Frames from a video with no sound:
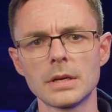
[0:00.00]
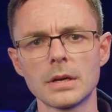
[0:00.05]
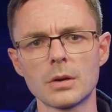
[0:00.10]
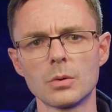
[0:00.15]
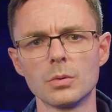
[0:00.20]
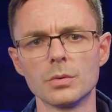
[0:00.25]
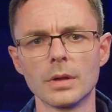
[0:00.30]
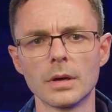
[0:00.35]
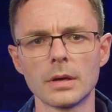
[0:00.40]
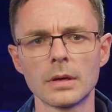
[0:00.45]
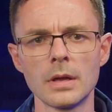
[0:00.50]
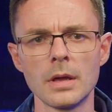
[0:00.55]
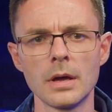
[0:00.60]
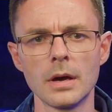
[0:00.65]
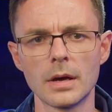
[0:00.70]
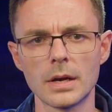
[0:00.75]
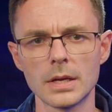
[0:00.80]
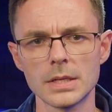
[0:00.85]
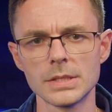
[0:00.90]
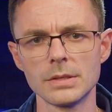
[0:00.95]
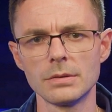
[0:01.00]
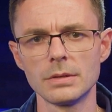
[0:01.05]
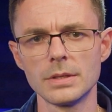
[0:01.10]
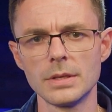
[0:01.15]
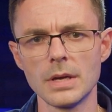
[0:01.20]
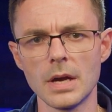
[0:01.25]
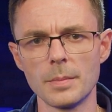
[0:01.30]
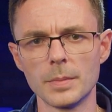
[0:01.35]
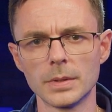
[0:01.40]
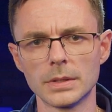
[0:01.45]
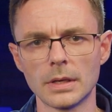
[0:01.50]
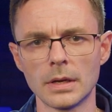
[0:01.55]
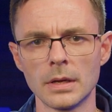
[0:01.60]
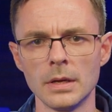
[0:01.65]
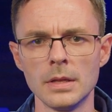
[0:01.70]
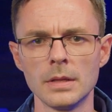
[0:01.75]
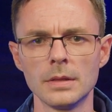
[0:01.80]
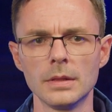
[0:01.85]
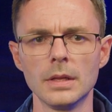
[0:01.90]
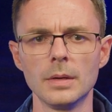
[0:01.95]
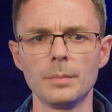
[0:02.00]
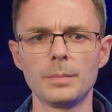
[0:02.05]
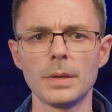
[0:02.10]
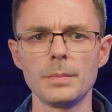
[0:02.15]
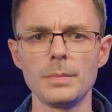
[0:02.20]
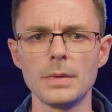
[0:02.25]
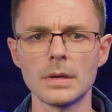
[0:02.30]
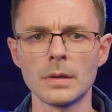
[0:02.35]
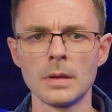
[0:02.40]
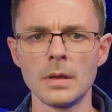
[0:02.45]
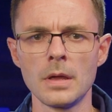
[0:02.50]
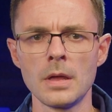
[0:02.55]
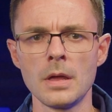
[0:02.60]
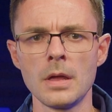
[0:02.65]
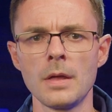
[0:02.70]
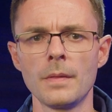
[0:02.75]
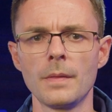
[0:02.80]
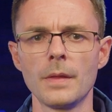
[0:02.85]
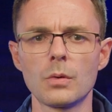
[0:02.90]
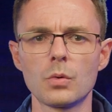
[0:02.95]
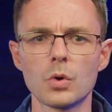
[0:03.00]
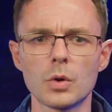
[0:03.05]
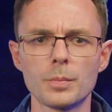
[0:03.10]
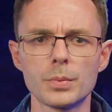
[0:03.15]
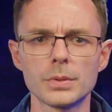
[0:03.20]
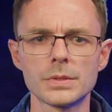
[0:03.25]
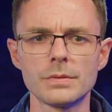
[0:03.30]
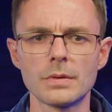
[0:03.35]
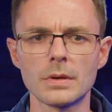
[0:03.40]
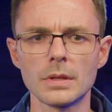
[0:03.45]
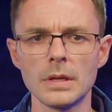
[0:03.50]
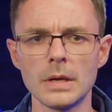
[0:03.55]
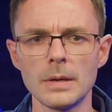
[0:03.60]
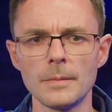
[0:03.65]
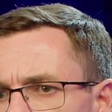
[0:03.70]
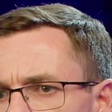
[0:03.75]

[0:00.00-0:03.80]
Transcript: коронок разного диаметра. Например, на корпус сверла